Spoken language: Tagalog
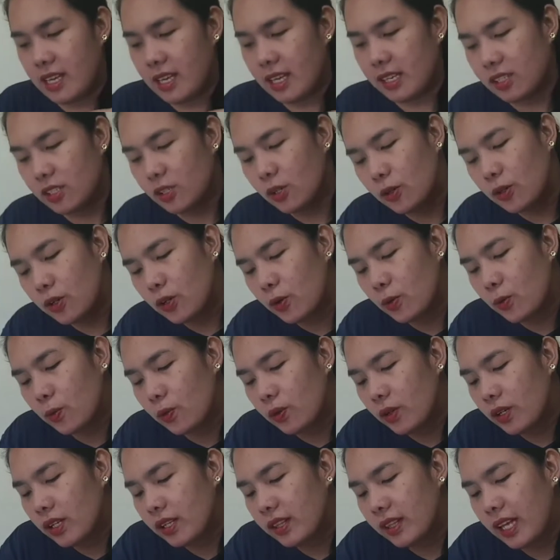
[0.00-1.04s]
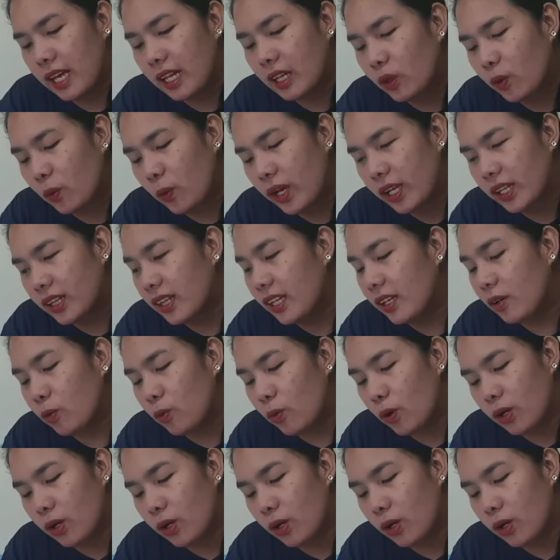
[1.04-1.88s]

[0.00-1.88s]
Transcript: Yan. So, yung net weight ng